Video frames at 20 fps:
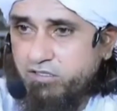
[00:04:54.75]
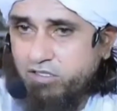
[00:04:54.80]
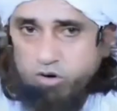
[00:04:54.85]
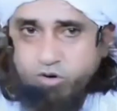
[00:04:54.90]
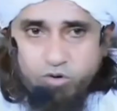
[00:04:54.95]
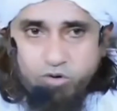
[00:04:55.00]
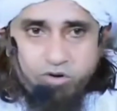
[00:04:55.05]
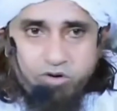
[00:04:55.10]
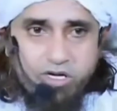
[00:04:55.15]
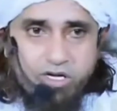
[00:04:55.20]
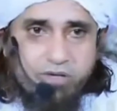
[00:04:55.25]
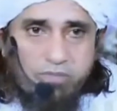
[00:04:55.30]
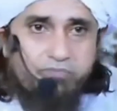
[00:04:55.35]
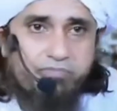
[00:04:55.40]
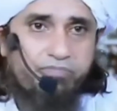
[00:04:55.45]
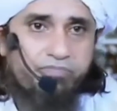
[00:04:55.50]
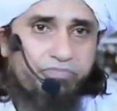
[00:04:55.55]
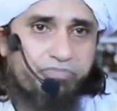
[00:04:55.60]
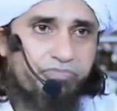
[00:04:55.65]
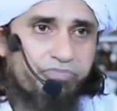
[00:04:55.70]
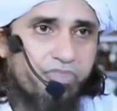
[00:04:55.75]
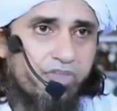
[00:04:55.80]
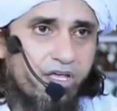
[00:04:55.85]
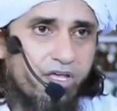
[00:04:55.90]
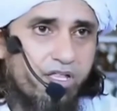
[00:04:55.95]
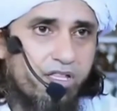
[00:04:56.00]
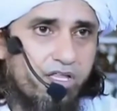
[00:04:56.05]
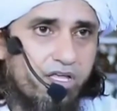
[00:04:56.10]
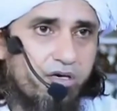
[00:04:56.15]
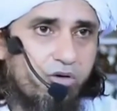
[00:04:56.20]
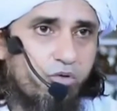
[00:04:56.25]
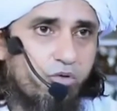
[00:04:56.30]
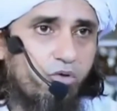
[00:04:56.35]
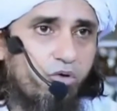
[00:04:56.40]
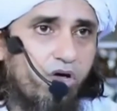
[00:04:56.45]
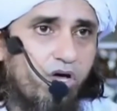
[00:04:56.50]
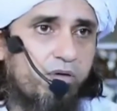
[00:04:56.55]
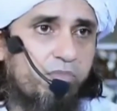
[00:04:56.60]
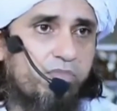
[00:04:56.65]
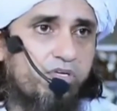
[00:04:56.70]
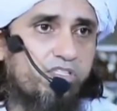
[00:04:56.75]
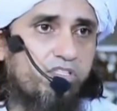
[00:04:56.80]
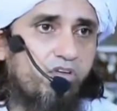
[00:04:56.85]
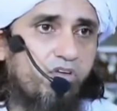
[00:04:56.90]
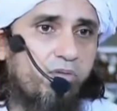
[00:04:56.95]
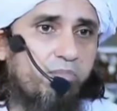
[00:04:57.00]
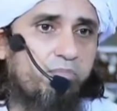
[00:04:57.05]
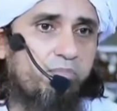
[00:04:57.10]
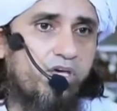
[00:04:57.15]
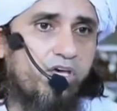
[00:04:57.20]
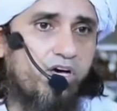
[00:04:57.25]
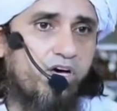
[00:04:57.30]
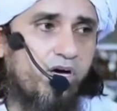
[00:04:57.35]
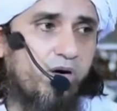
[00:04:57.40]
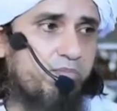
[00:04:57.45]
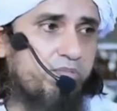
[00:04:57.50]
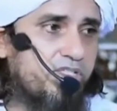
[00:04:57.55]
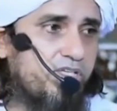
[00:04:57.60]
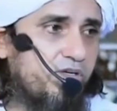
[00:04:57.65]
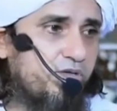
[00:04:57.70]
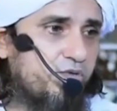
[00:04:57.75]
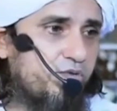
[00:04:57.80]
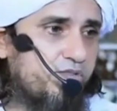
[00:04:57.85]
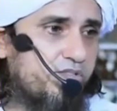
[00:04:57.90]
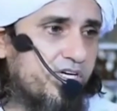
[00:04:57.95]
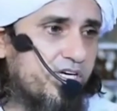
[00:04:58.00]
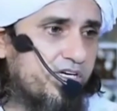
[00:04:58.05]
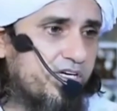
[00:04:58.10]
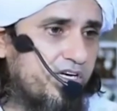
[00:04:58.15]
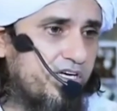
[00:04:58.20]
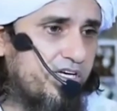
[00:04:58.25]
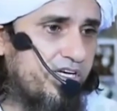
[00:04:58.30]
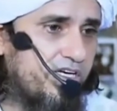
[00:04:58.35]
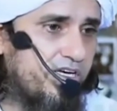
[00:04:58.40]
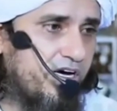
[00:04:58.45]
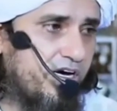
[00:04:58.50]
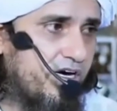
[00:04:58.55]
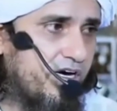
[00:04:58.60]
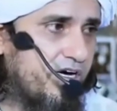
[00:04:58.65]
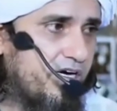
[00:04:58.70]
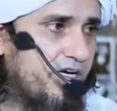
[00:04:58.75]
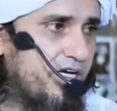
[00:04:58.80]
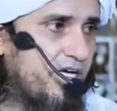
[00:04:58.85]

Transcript: तर हो गई जिक्र रहमत रब्बी का अबदहू जकरिया